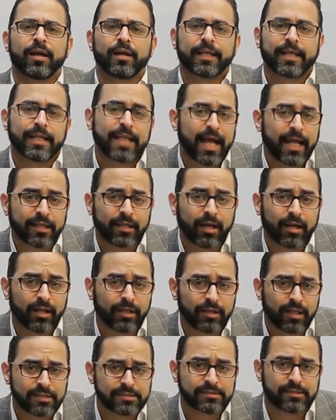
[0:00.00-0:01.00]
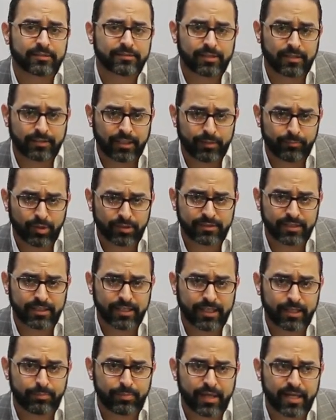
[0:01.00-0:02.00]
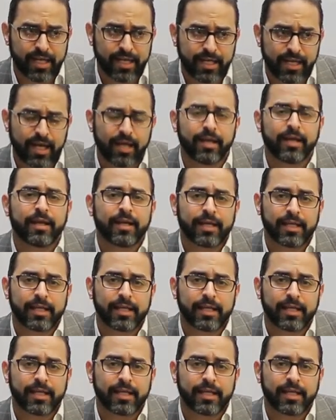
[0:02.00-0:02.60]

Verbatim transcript: كده احنا خلصنا التطعيمات الاجباريه